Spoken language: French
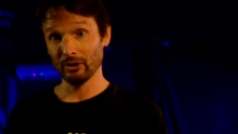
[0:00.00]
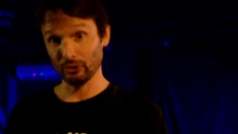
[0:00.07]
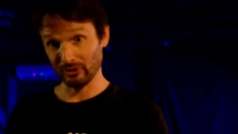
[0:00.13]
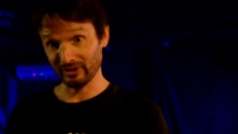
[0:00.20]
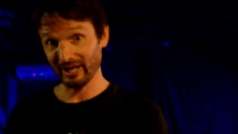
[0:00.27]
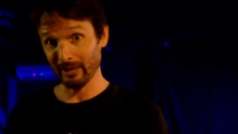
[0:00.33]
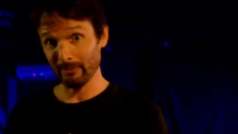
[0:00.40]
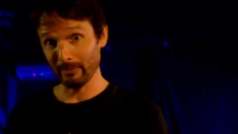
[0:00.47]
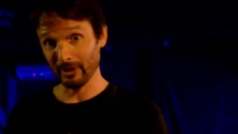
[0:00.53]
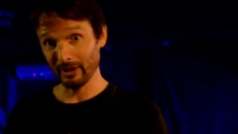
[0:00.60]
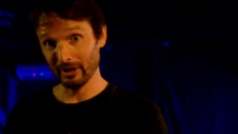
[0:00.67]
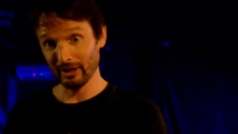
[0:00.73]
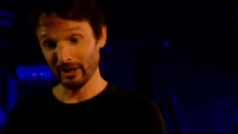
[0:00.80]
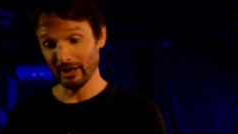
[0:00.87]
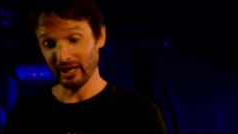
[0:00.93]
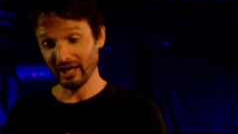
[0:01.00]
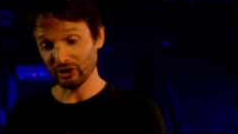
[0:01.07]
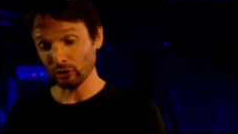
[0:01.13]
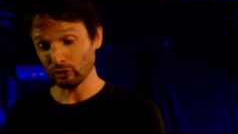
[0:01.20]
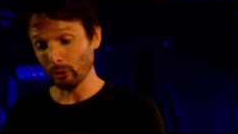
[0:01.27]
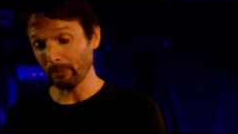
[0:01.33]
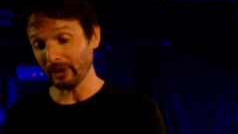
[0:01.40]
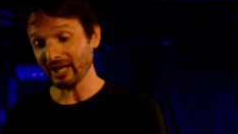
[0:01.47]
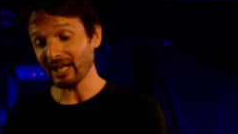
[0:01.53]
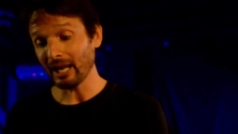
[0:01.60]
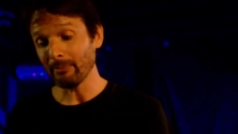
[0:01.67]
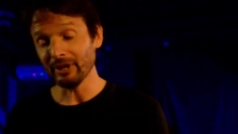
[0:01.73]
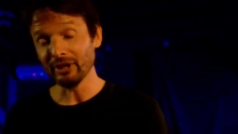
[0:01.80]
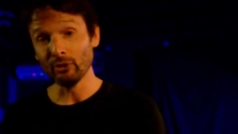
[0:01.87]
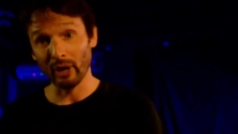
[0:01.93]
Je t'aime, et je te prie,
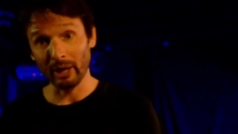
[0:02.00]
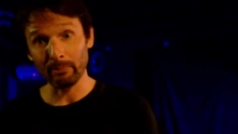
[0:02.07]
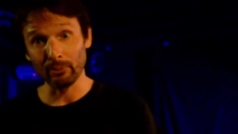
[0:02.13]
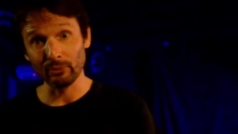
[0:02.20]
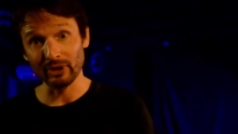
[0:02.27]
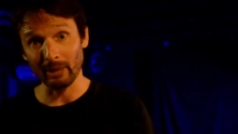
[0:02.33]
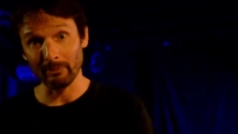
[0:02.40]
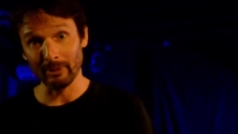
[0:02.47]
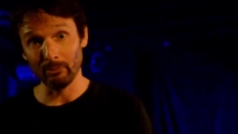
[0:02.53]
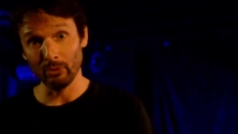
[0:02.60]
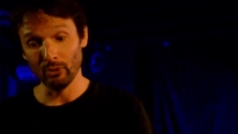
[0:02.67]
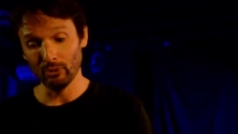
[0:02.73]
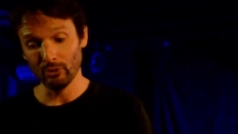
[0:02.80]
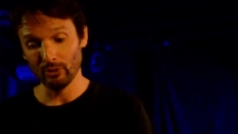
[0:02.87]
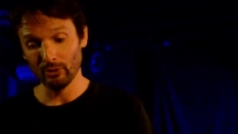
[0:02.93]
l'ami, de répondre à mes mots.